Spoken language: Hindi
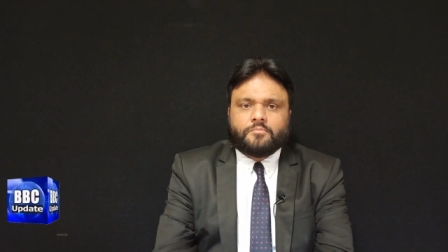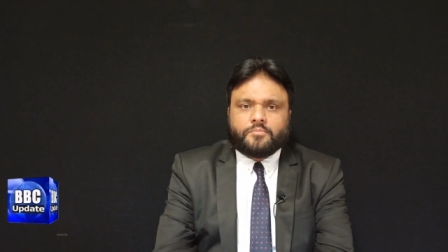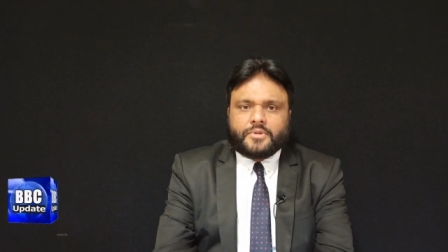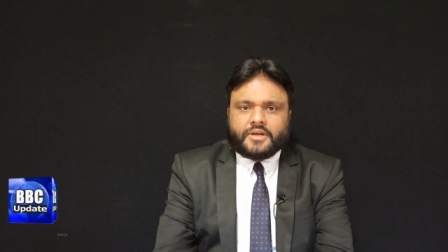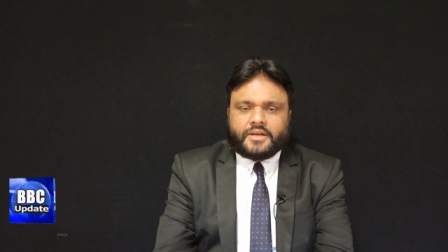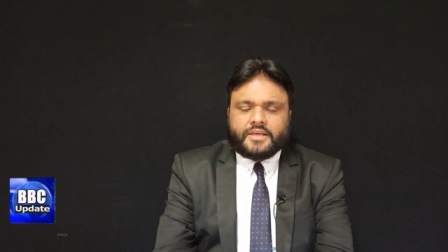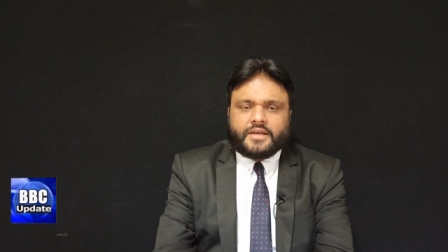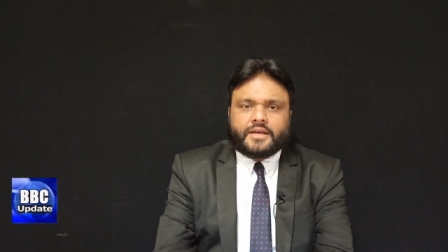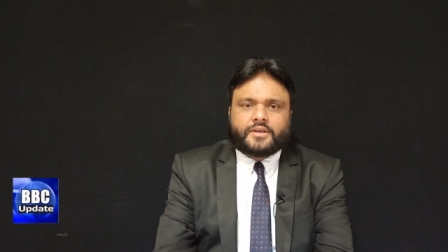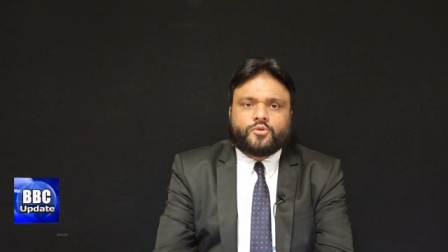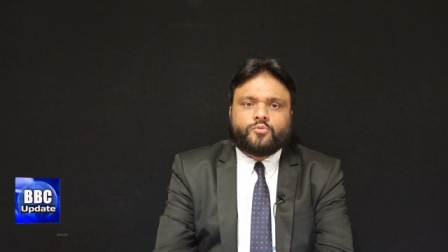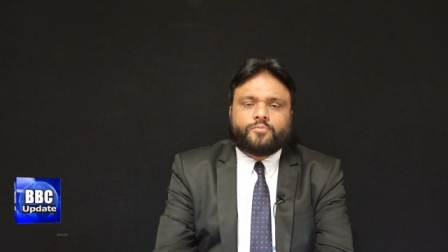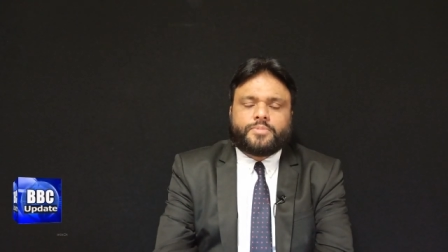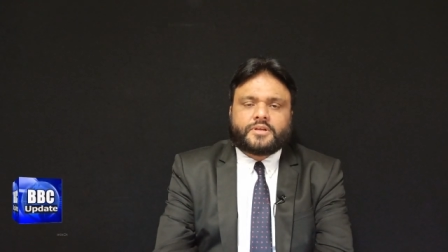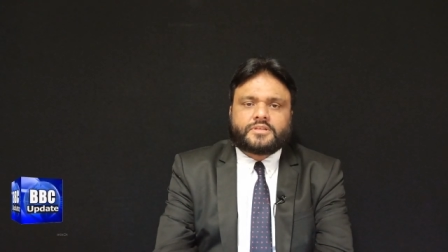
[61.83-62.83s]
मीडिया के
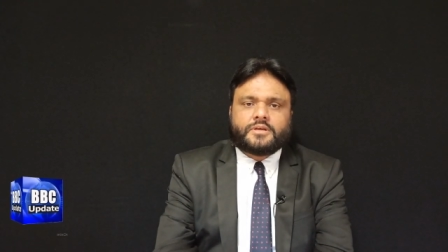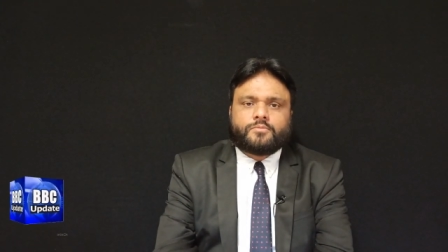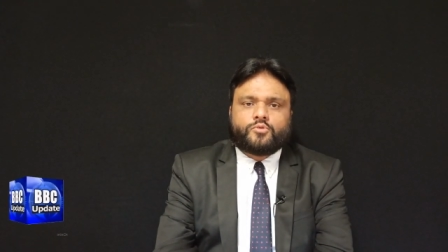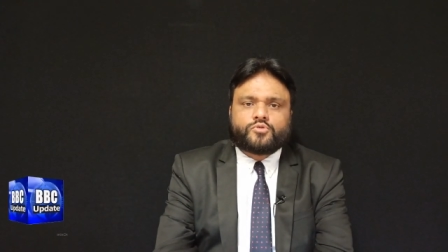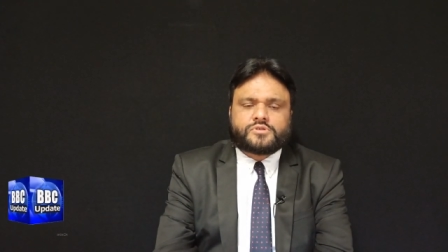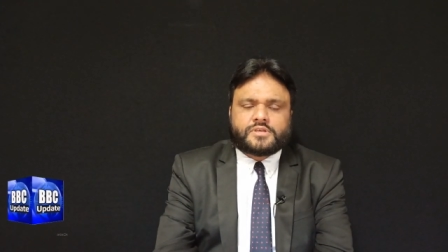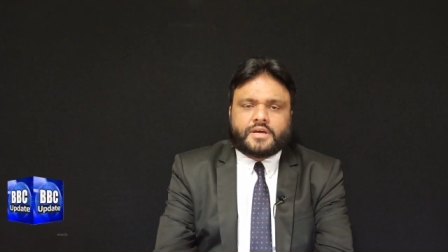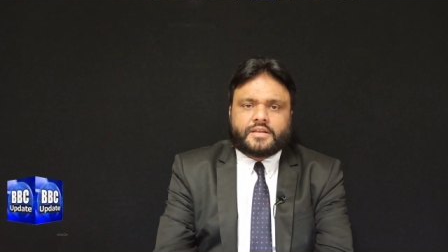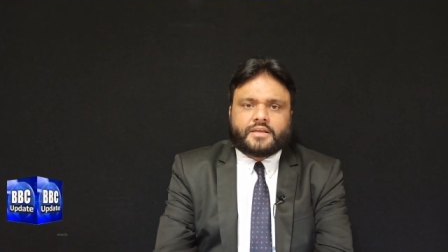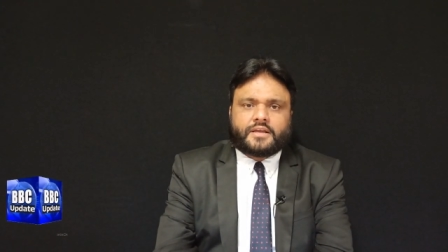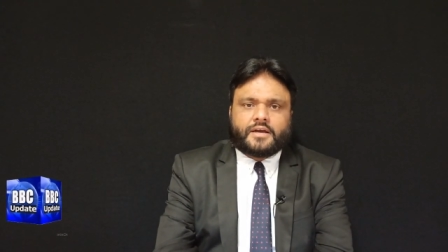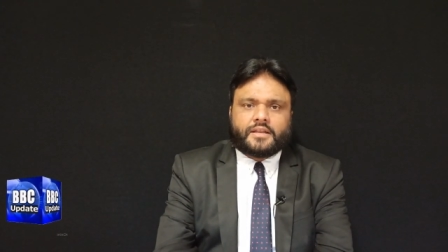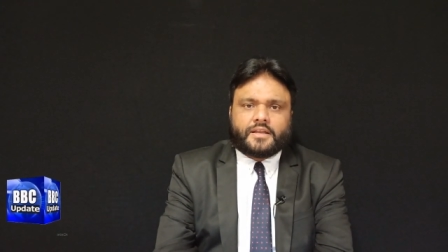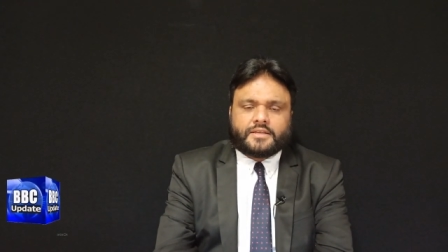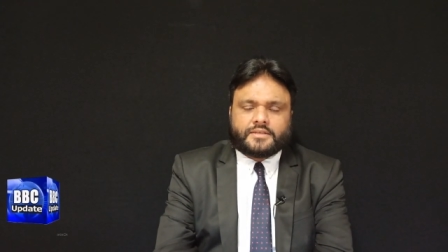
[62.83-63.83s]
ऊपर जब गुस्सा निकाला